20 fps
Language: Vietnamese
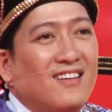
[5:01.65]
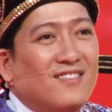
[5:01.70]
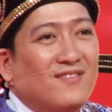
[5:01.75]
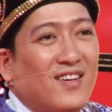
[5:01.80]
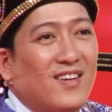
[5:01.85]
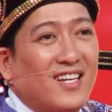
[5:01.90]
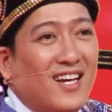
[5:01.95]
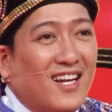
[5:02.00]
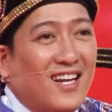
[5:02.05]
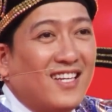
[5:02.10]

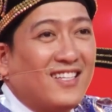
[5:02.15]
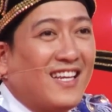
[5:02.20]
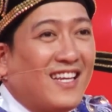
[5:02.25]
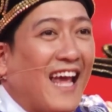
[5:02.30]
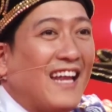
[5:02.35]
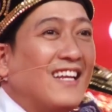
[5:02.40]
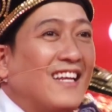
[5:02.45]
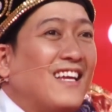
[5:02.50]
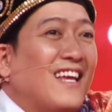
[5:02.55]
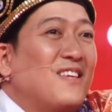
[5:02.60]
Bây giờ lên
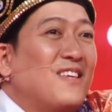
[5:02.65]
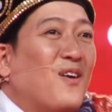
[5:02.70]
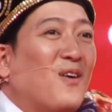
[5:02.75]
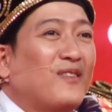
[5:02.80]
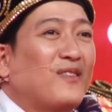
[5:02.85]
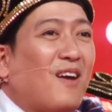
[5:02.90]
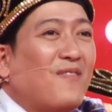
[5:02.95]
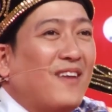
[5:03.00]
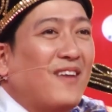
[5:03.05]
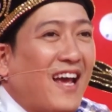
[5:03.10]
tràn lên kia nhổ
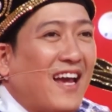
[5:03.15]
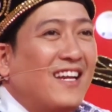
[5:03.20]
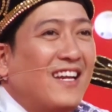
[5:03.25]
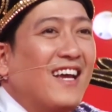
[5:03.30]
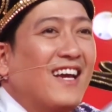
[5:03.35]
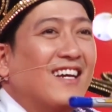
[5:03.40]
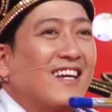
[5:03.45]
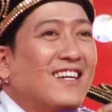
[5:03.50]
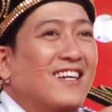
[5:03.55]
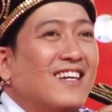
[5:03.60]
tóc là hay
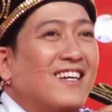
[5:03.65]
nè.